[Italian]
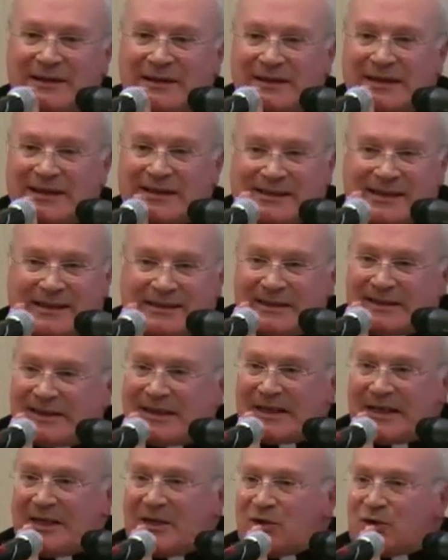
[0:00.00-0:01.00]
è stata da
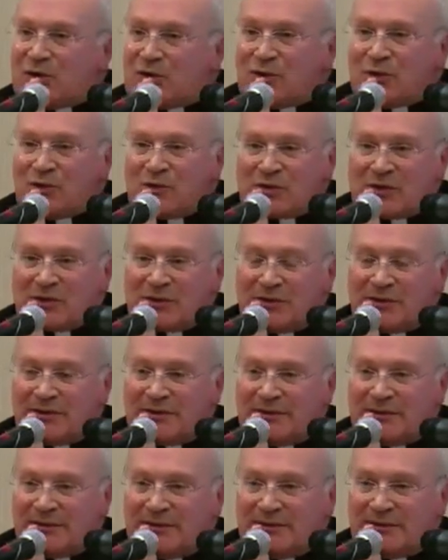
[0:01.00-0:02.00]
religioso
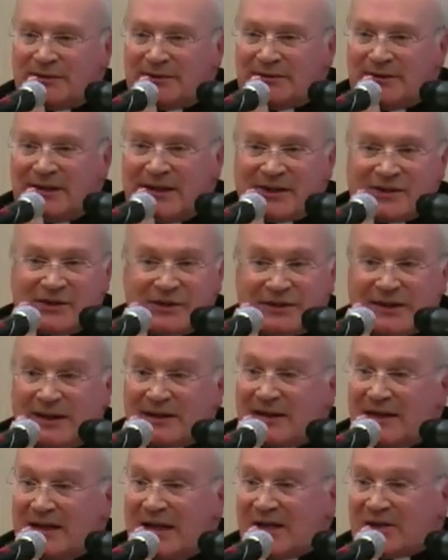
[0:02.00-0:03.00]
nella città
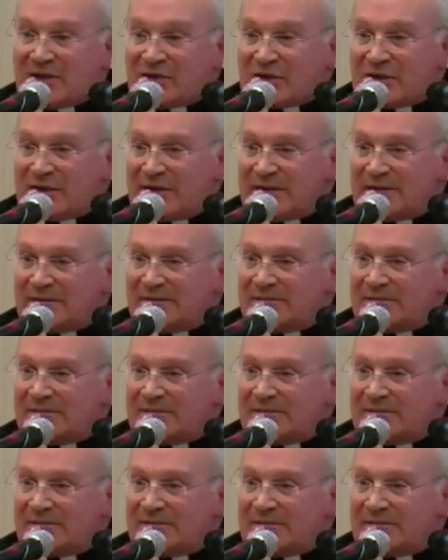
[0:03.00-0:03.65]
di Lecce,